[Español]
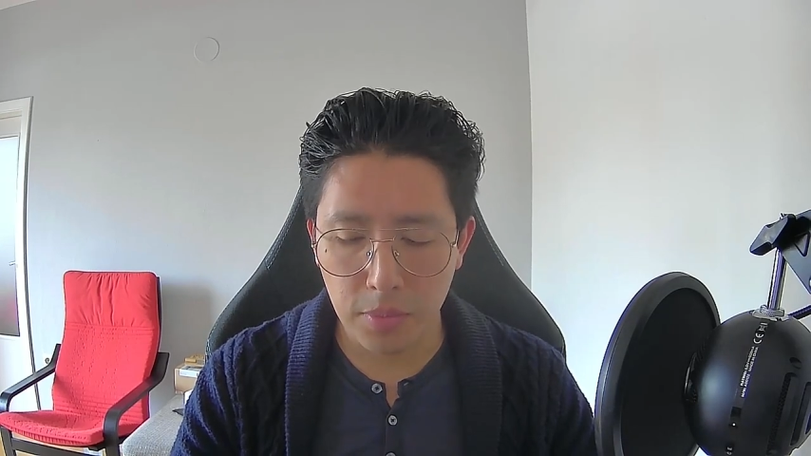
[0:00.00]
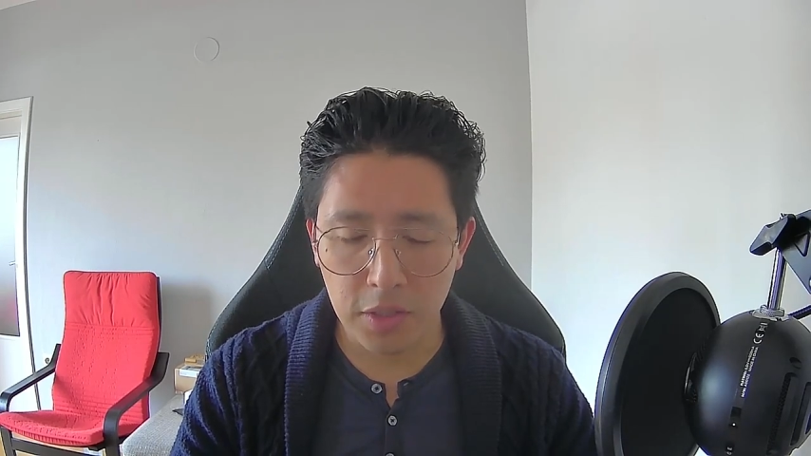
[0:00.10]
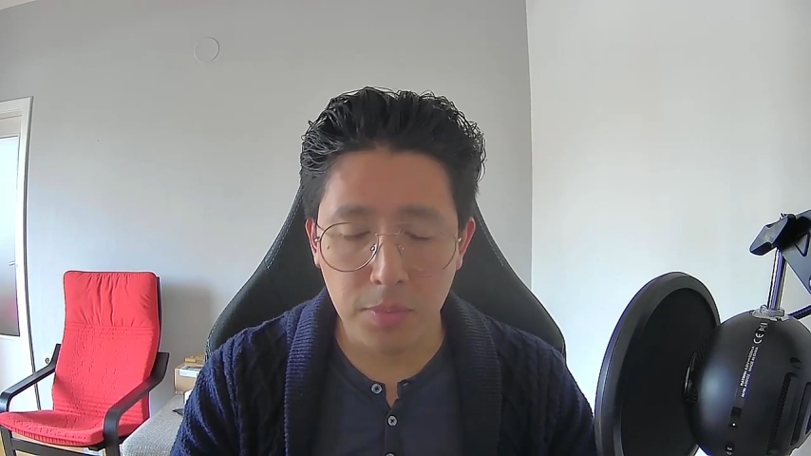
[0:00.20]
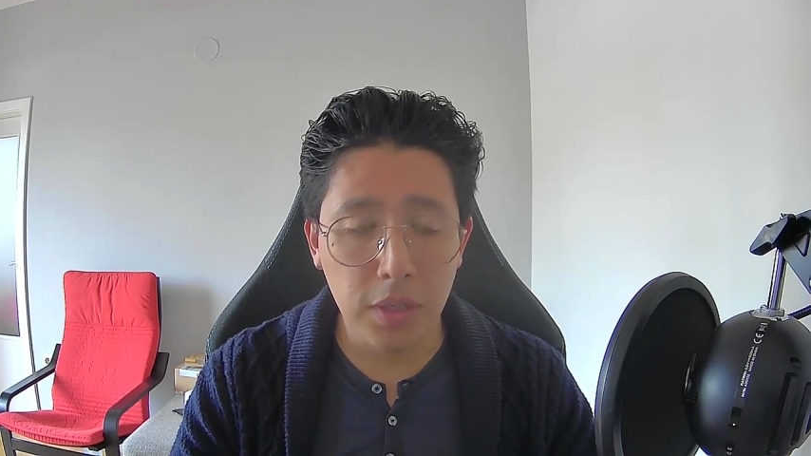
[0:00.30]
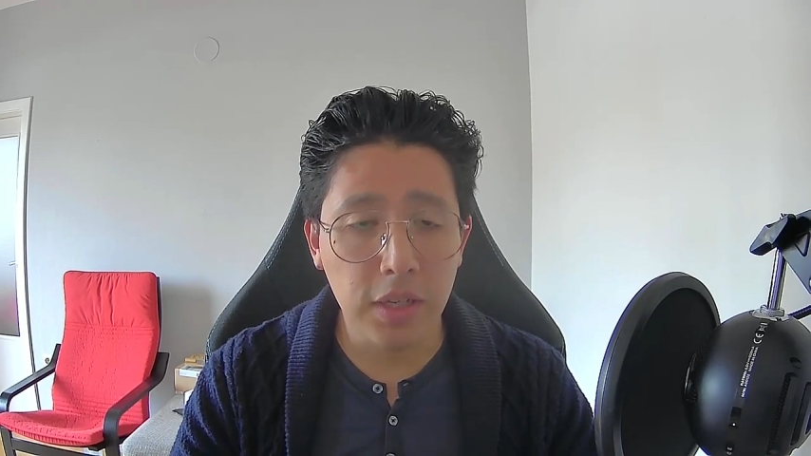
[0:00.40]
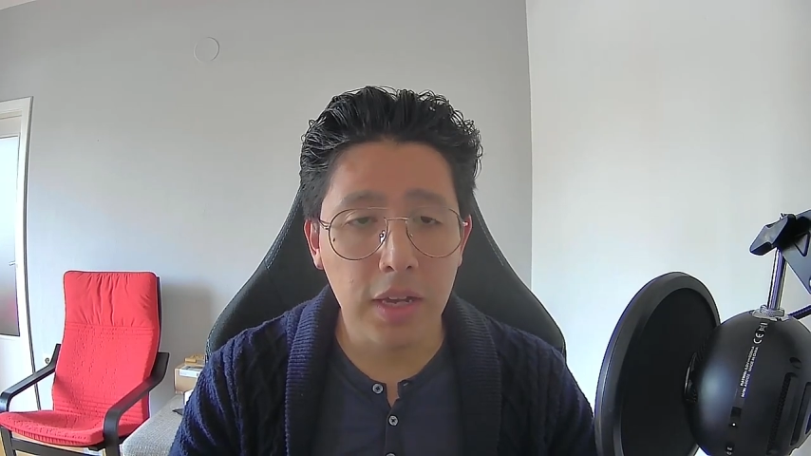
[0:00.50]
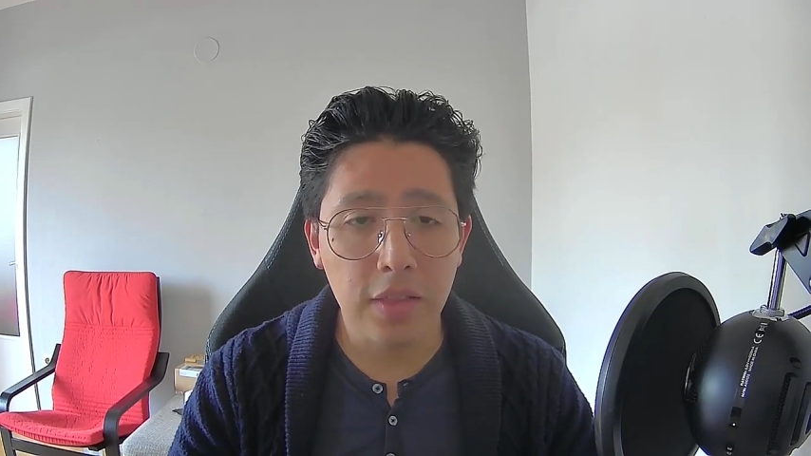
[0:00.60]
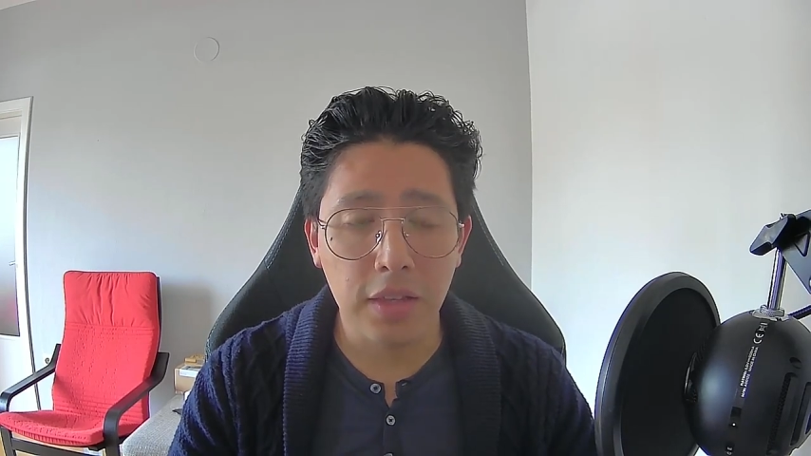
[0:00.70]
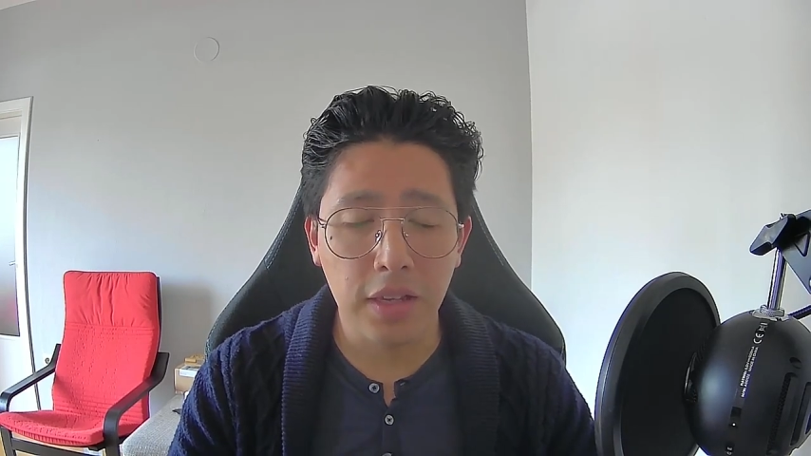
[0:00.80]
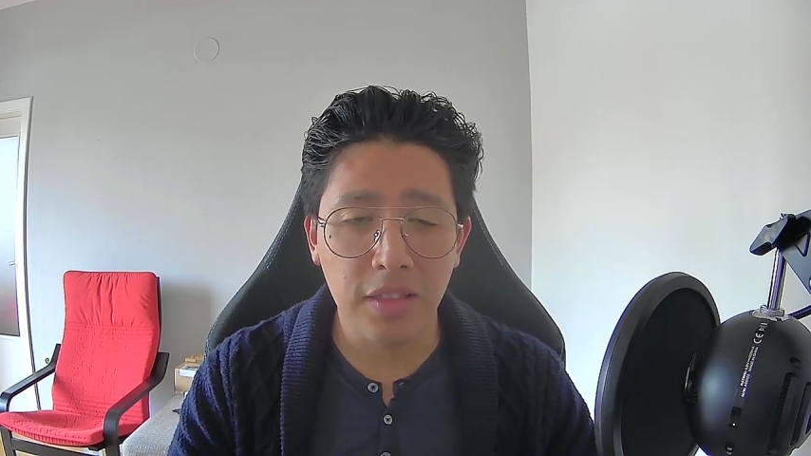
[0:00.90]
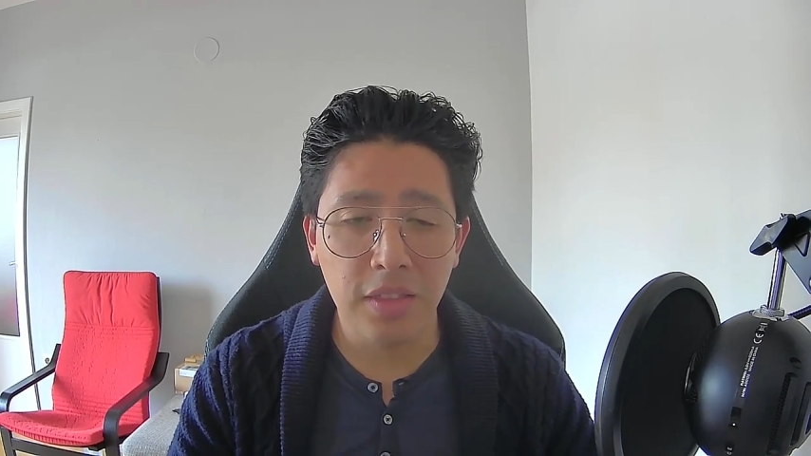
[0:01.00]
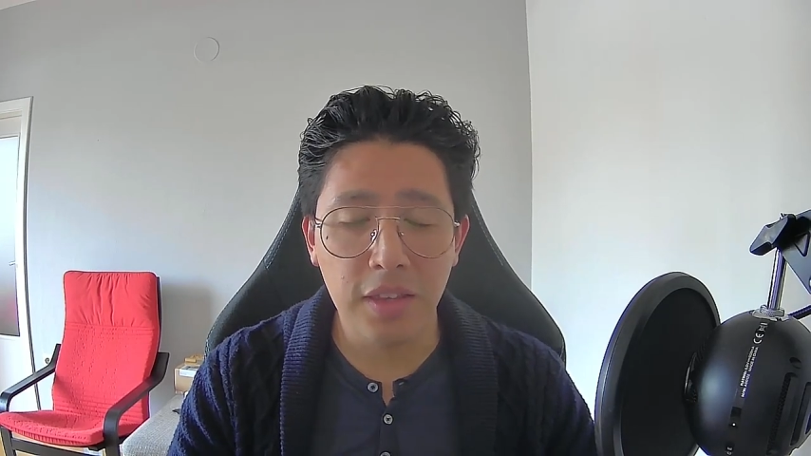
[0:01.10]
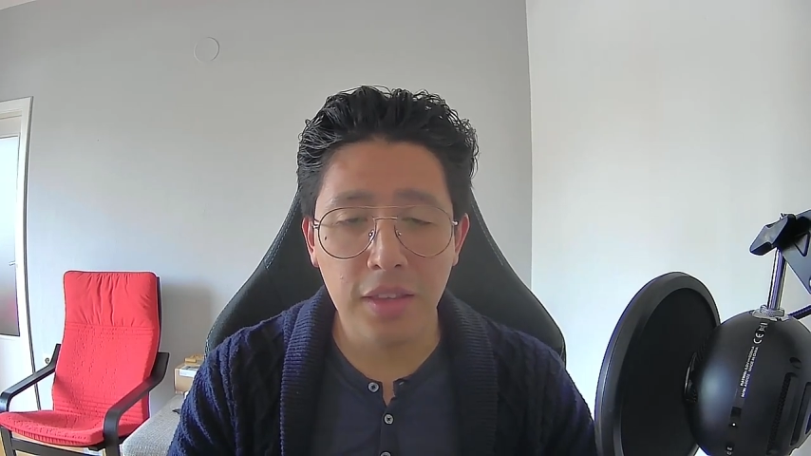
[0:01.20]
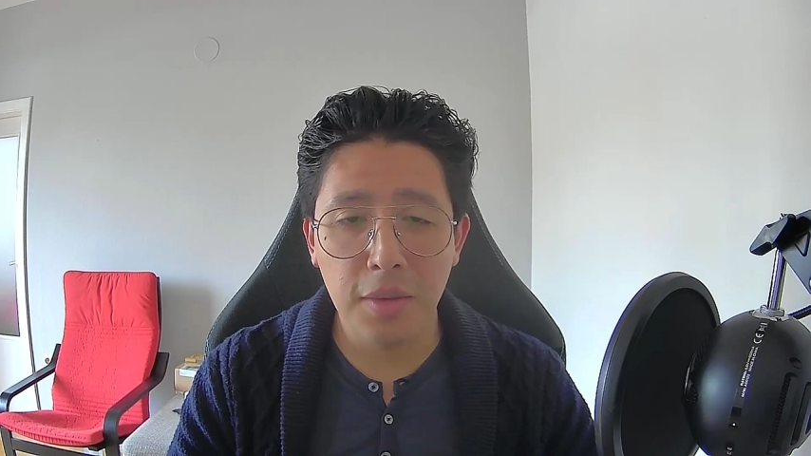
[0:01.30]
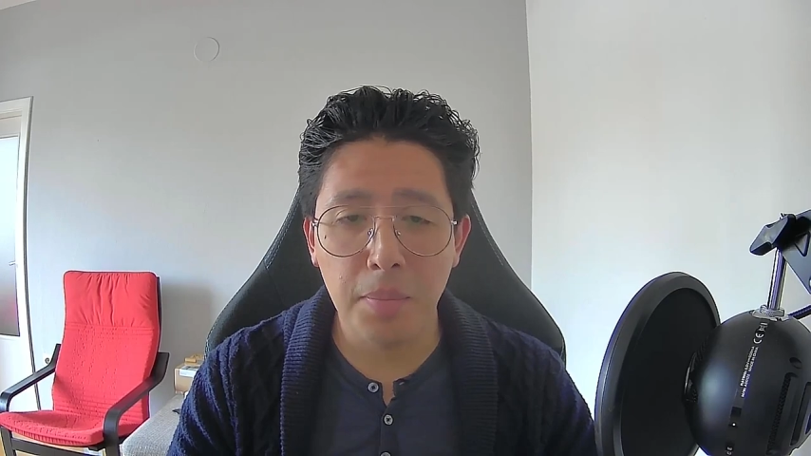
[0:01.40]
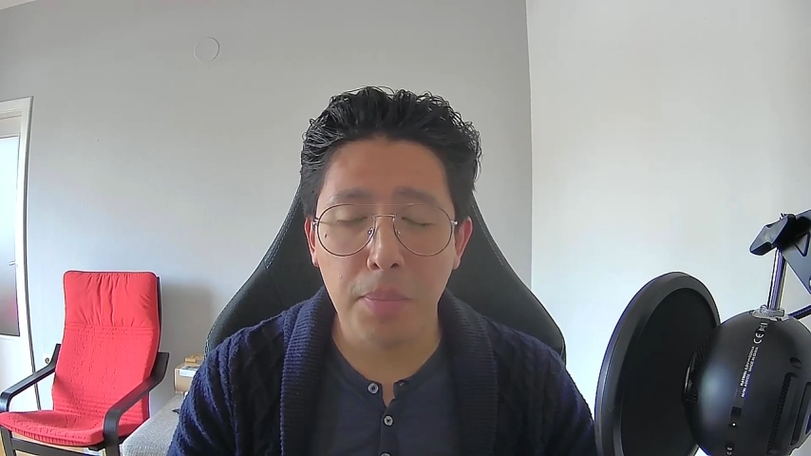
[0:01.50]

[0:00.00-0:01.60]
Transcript: explican de que tienen